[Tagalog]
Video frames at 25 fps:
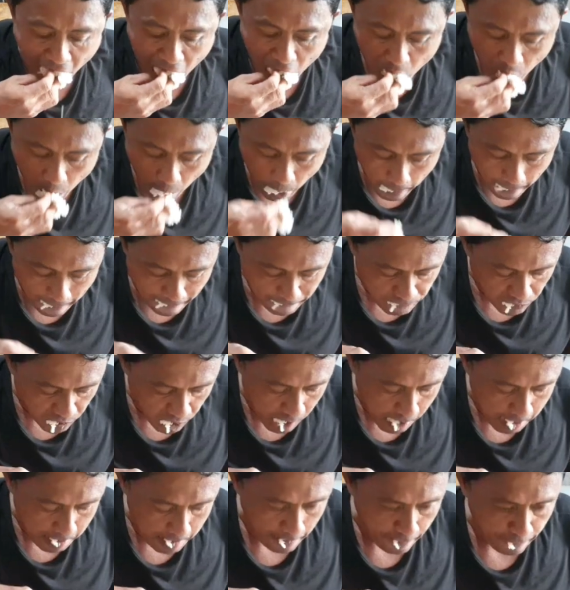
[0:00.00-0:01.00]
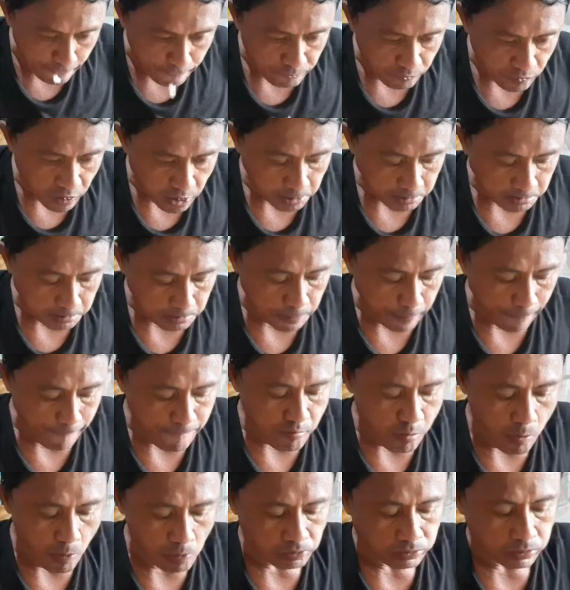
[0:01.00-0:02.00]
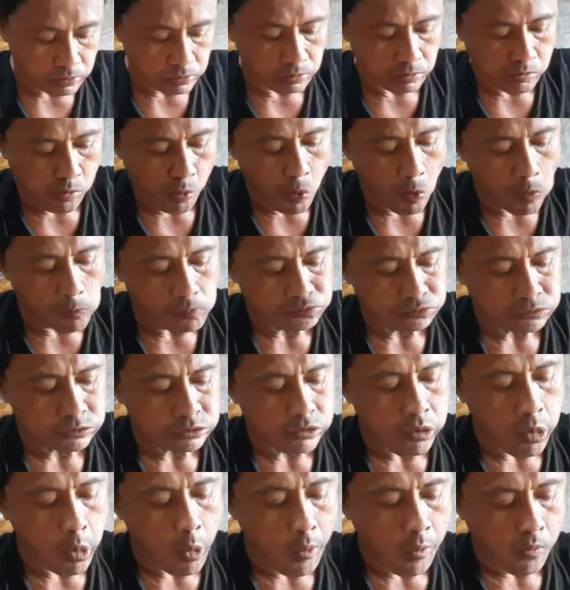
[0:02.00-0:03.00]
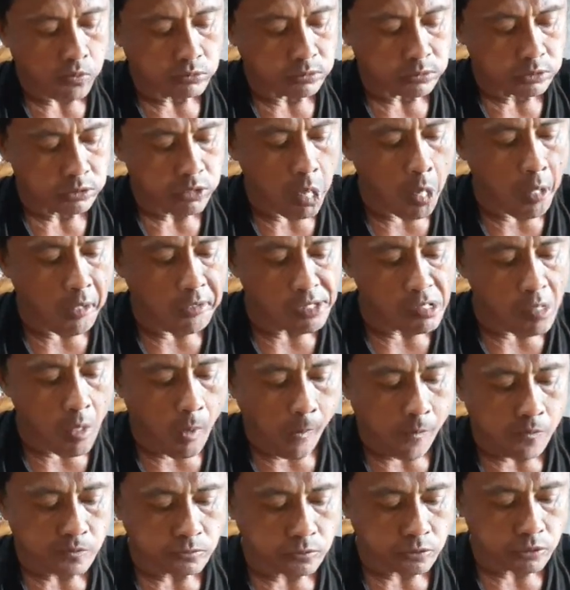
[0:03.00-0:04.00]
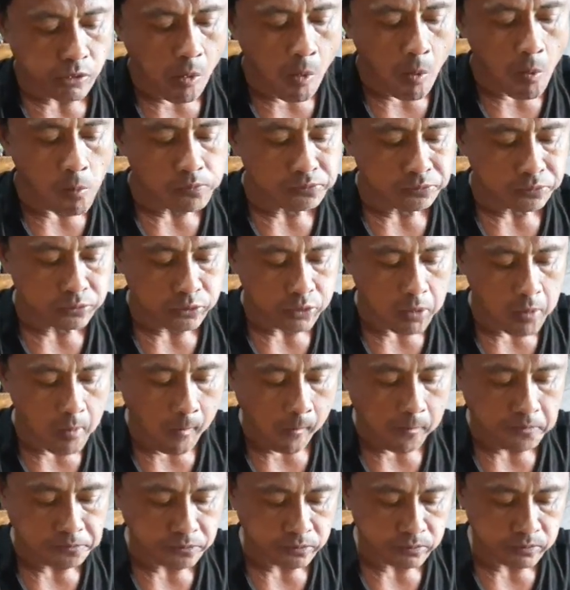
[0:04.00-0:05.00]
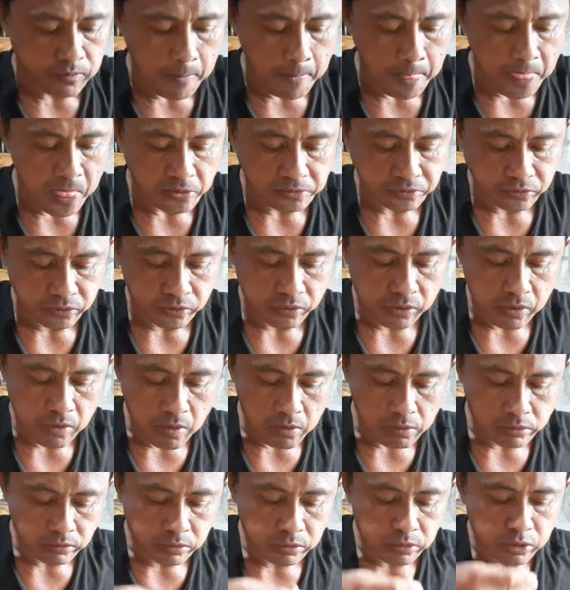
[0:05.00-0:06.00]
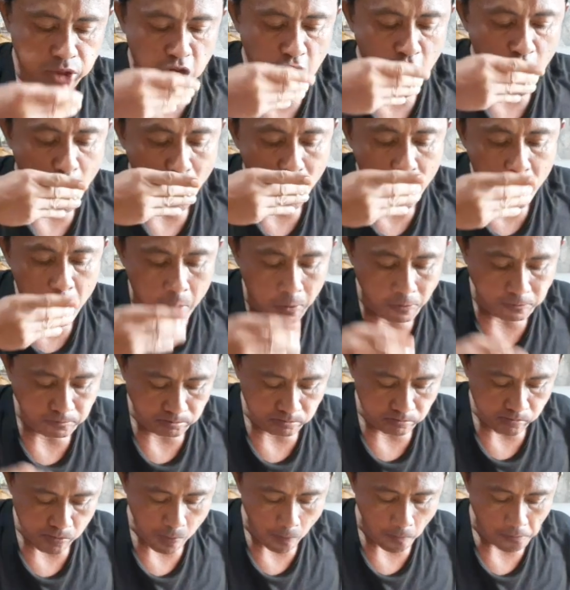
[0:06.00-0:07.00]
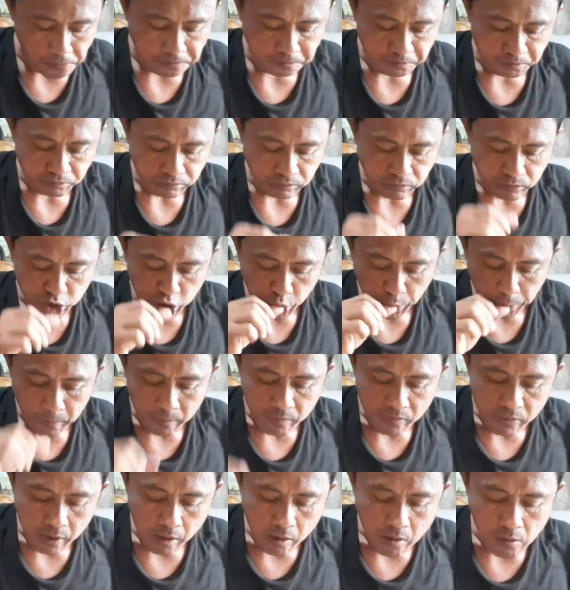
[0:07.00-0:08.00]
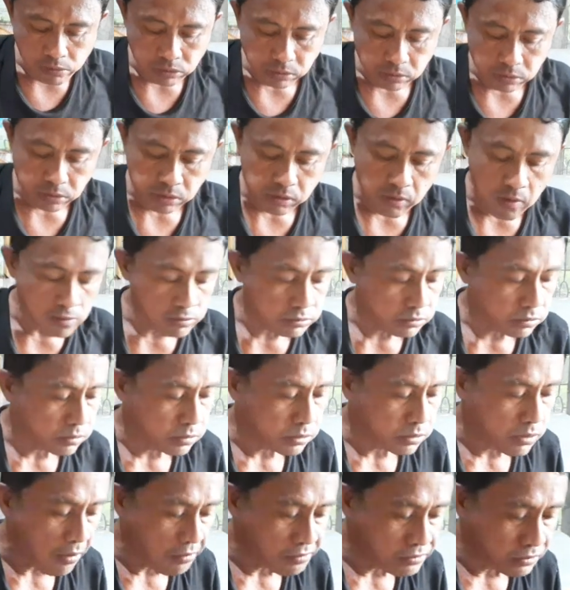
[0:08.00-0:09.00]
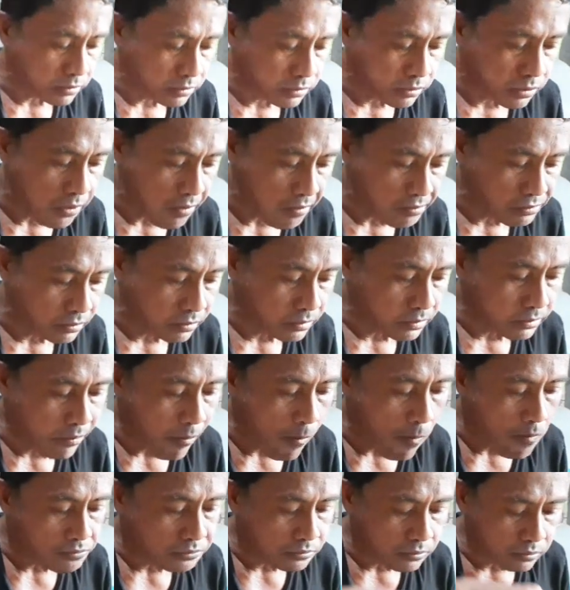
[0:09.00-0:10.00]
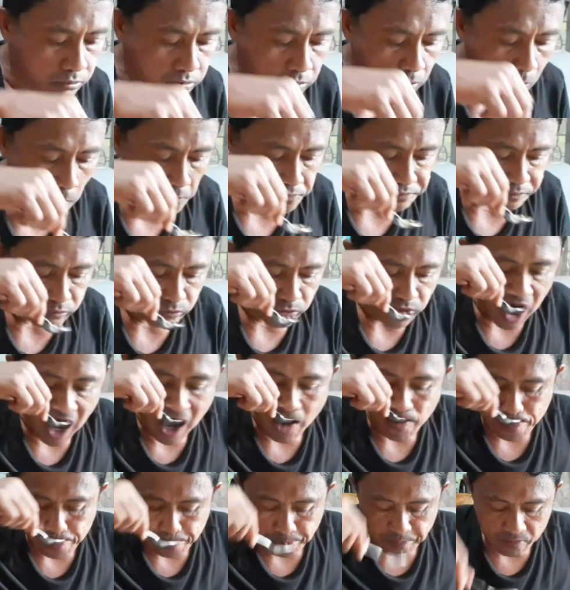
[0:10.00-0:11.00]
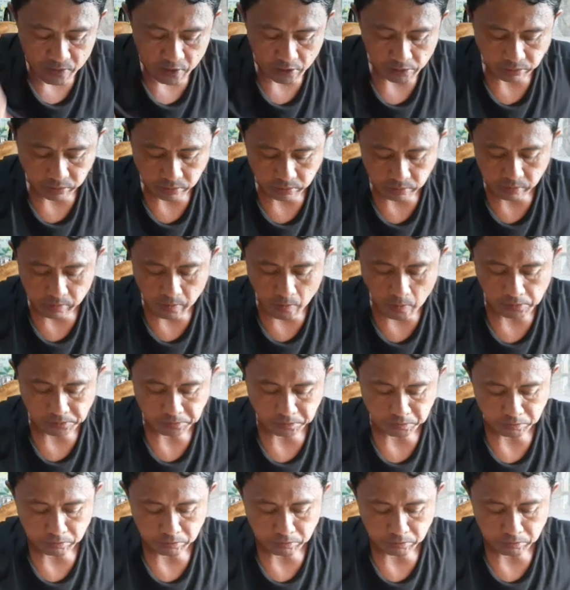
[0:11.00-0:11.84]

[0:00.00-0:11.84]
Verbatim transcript: mirisi sa mga wadiha kay nilakaw nalaagan adi ako ra isa magkaon Ang sa kay magsigira magkupangagdan nito nga unta di mapumuka ka unta man naman pong lantaw.